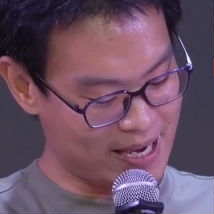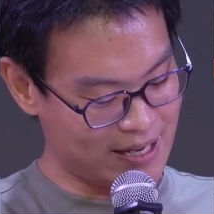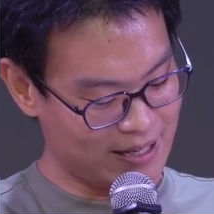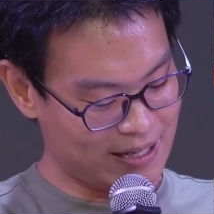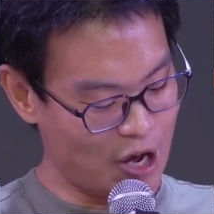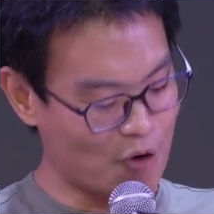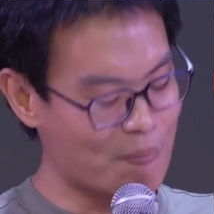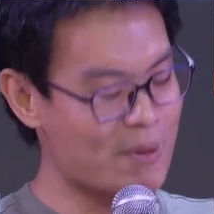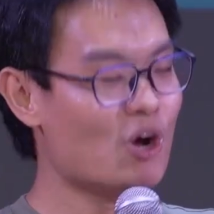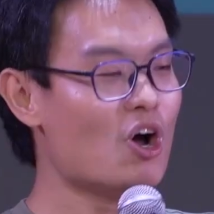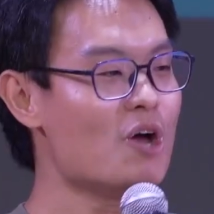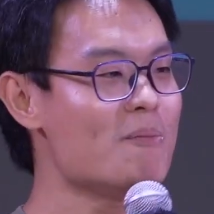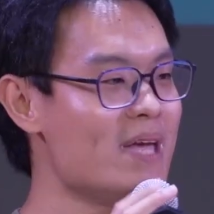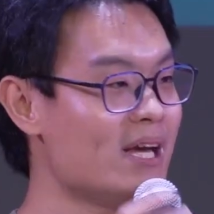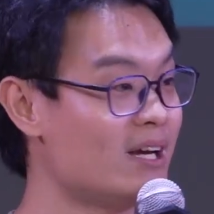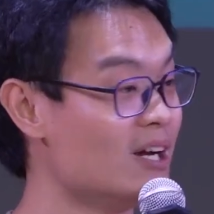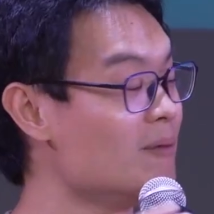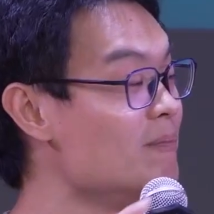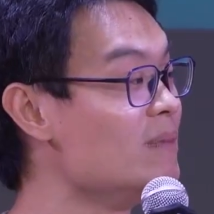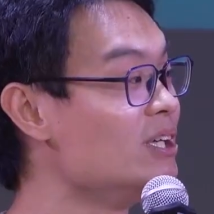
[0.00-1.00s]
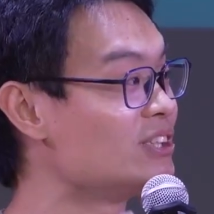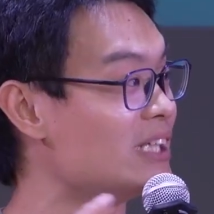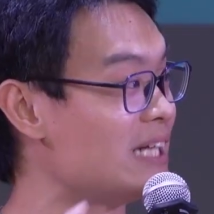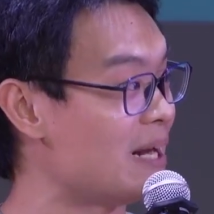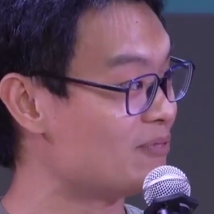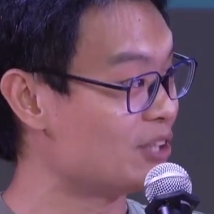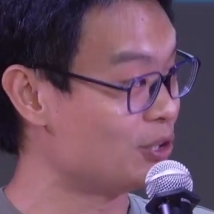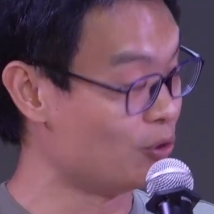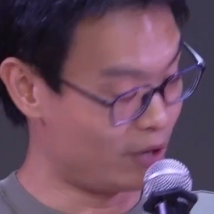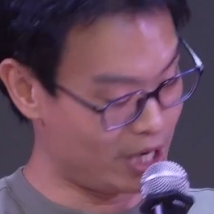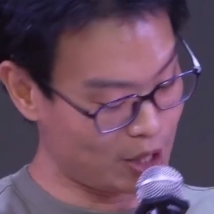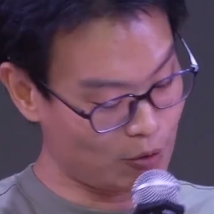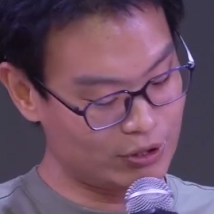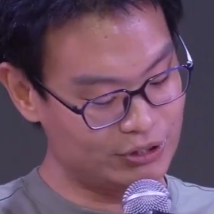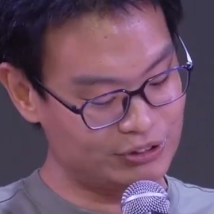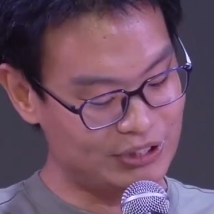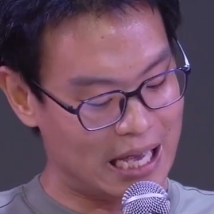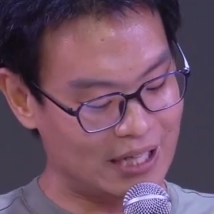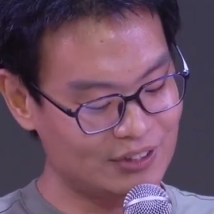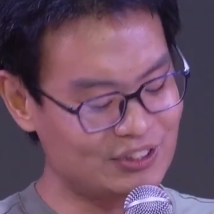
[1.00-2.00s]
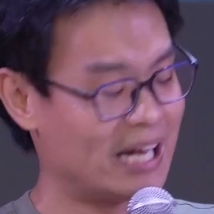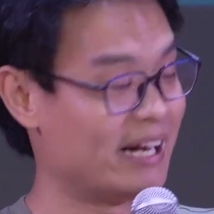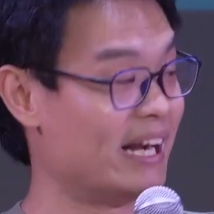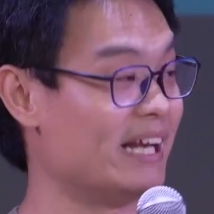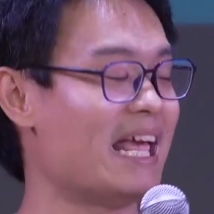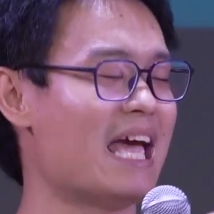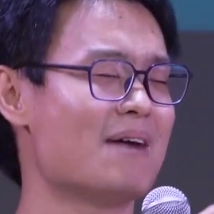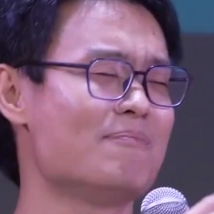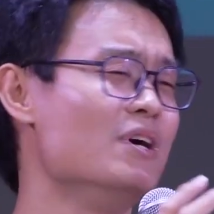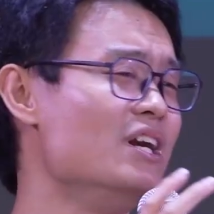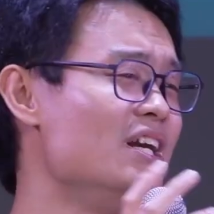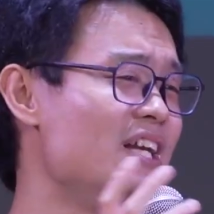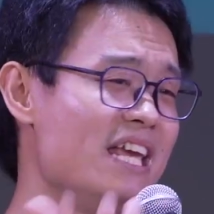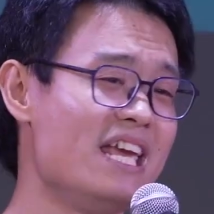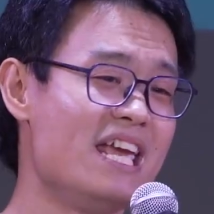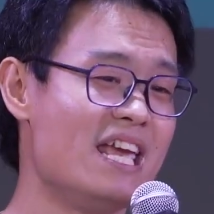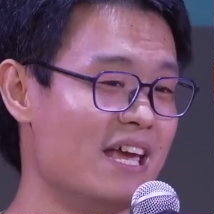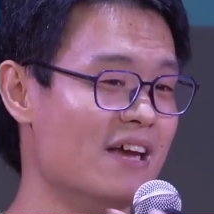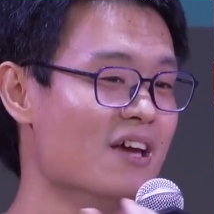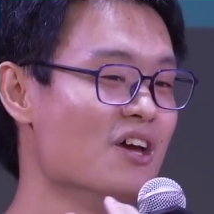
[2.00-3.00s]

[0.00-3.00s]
เราไม่ค่อยมีเครื่องมือสนับสนุนให้คนสร้างสรรค์ในแง่พื้นที่